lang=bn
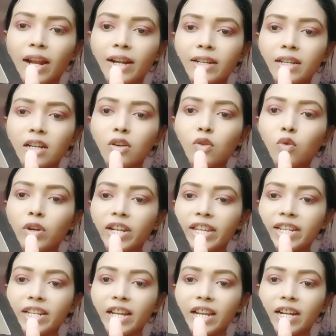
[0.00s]
একটা
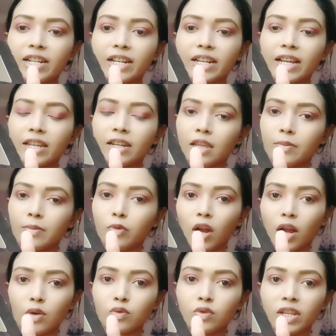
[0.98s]
গোল্ডেন কালারটাকে নেব
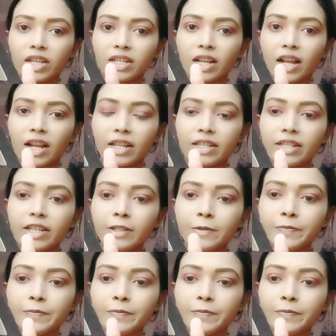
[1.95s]
আঙুলের সাহায্যে